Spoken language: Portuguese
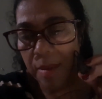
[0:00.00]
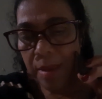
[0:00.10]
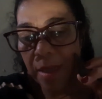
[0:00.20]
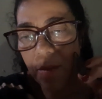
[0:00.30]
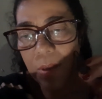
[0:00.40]

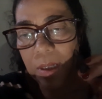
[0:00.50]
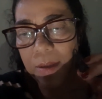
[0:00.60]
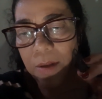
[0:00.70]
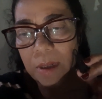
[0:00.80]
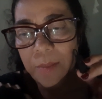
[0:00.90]
ter um
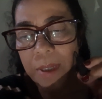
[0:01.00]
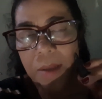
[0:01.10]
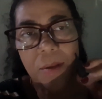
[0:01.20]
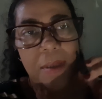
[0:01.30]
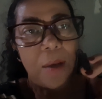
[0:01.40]

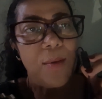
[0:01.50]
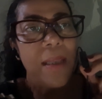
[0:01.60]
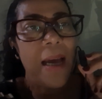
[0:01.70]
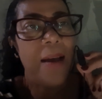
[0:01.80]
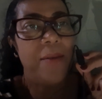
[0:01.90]
relacionamento
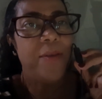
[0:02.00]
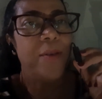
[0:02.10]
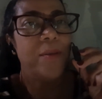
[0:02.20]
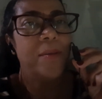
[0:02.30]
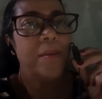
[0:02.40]

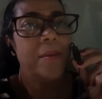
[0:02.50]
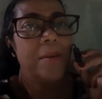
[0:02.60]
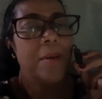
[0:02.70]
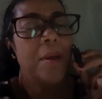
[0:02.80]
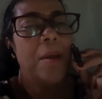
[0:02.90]
saudável,
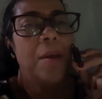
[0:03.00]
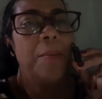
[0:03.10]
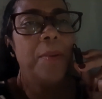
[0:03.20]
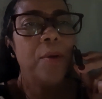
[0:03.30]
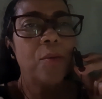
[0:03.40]

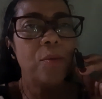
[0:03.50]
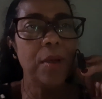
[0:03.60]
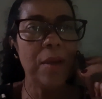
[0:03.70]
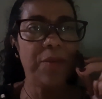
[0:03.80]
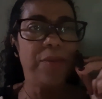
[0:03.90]

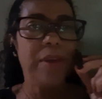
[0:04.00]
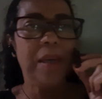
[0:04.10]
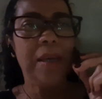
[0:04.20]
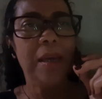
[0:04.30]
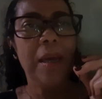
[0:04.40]
procura
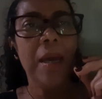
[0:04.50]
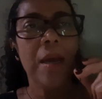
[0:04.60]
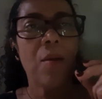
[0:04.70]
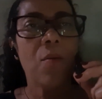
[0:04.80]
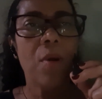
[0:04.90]
ver
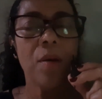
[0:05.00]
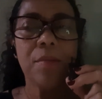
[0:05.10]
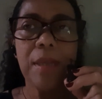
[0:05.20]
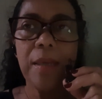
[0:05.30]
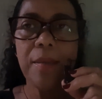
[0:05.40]
qual
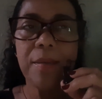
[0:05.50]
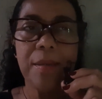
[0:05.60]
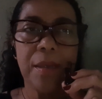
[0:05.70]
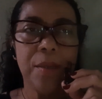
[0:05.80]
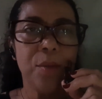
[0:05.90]
tem
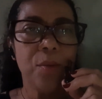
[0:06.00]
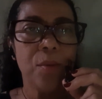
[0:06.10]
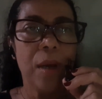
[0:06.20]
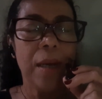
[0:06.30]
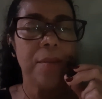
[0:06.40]

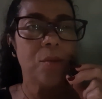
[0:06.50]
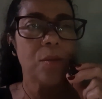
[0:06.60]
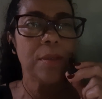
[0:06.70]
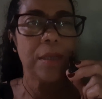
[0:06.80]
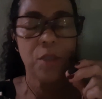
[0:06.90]
sido as
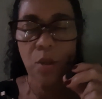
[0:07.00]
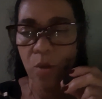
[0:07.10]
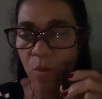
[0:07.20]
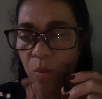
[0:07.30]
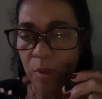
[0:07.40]
suas
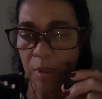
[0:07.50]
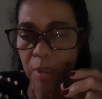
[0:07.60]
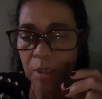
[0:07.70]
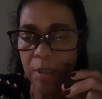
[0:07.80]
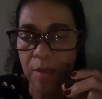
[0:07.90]

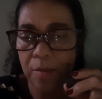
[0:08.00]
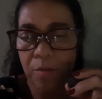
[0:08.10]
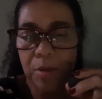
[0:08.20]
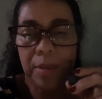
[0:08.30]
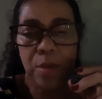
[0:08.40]
atitudes,
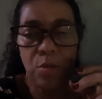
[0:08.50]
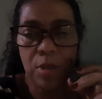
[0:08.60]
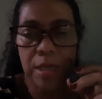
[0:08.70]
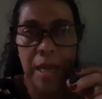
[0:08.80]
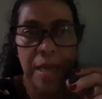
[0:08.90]
os seus
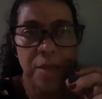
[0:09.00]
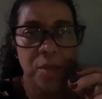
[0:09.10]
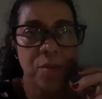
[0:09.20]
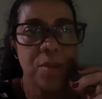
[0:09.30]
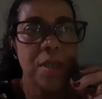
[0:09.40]

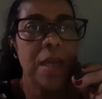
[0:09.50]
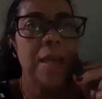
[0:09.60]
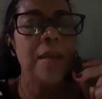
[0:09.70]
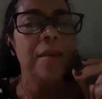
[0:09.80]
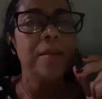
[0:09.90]
gestos,
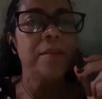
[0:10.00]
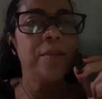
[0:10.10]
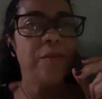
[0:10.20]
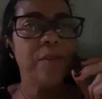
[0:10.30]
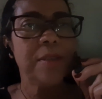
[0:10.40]
se
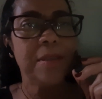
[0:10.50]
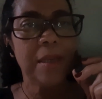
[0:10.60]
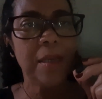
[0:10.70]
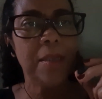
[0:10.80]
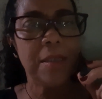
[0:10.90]

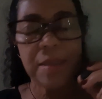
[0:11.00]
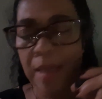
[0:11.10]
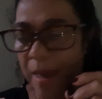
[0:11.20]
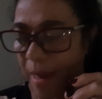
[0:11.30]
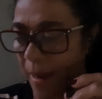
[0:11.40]
você
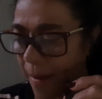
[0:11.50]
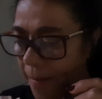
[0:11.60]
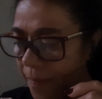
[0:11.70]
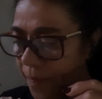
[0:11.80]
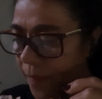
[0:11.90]
está
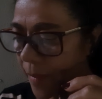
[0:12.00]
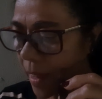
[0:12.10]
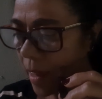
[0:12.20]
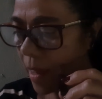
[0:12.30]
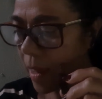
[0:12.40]

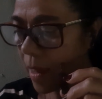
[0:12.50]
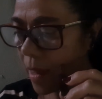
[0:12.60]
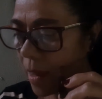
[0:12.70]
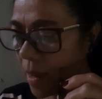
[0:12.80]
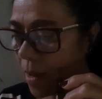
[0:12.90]

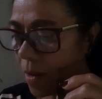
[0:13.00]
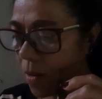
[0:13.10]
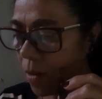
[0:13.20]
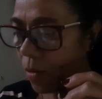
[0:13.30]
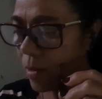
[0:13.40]
é,
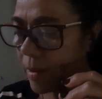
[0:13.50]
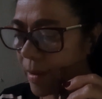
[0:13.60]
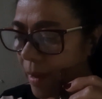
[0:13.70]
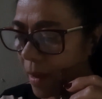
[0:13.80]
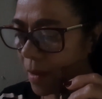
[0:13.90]

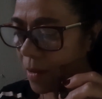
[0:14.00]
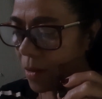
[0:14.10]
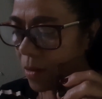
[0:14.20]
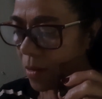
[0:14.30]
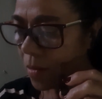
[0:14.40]

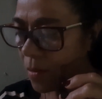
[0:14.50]
usando